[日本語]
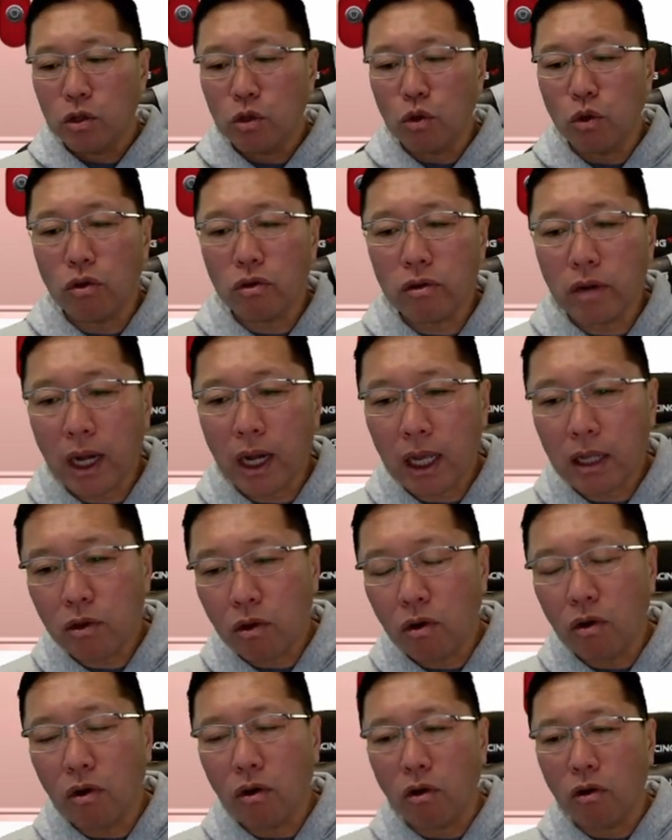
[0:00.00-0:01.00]
どのぐらい
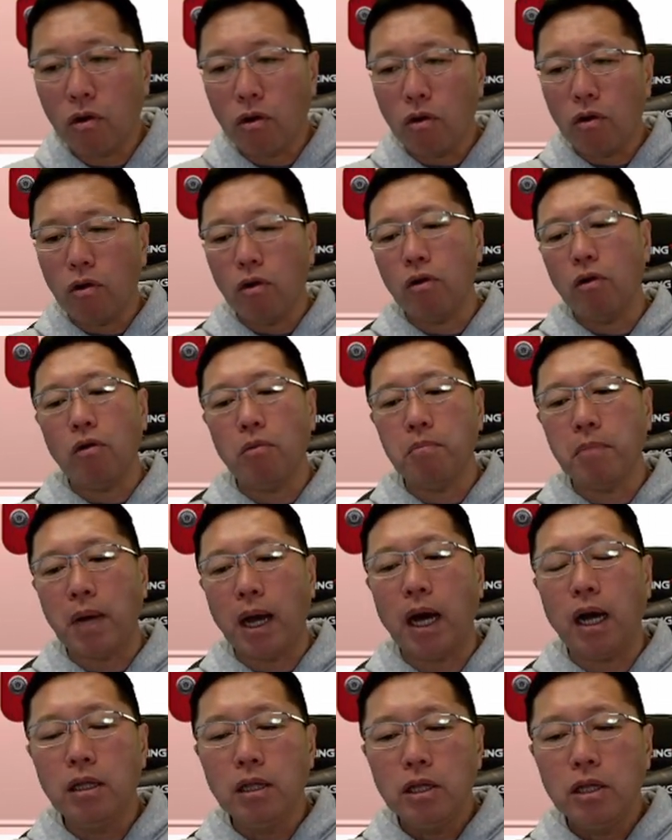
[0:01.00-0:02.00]
の、
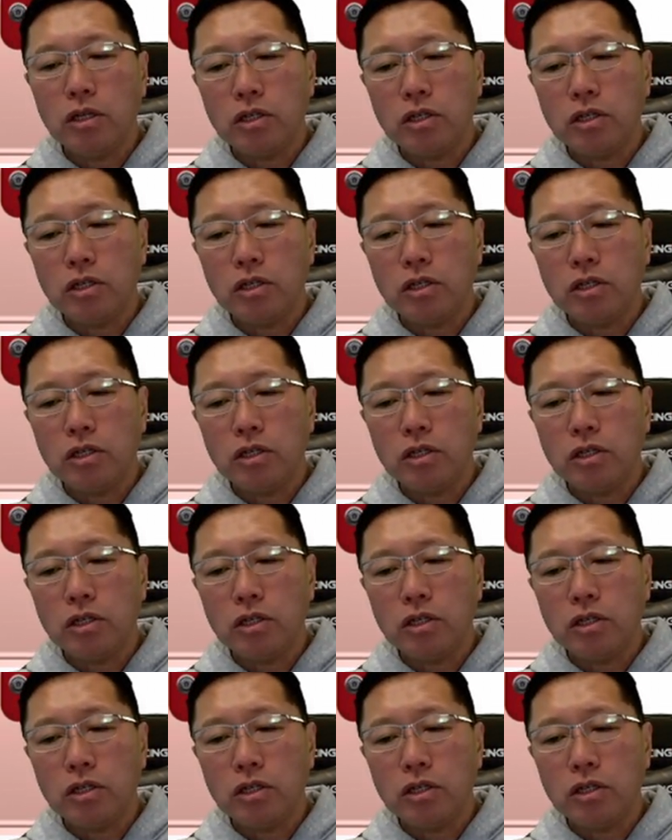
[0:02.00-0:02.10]
まあ、